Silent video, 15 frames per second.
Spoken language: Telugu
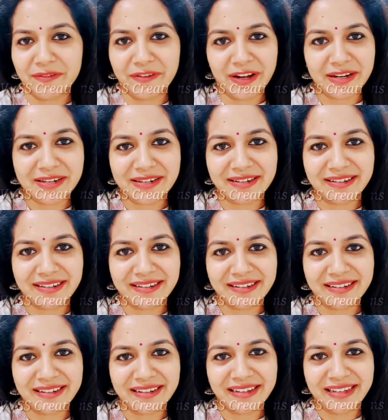అండ్ అఫెక్షన్
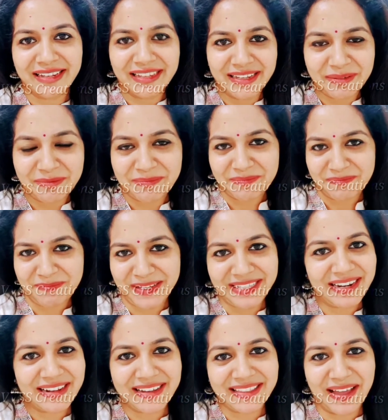
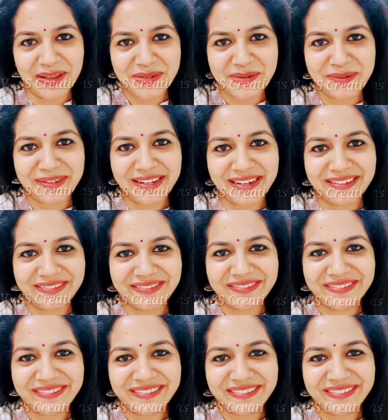పదిలంగా దాచుకుంటాను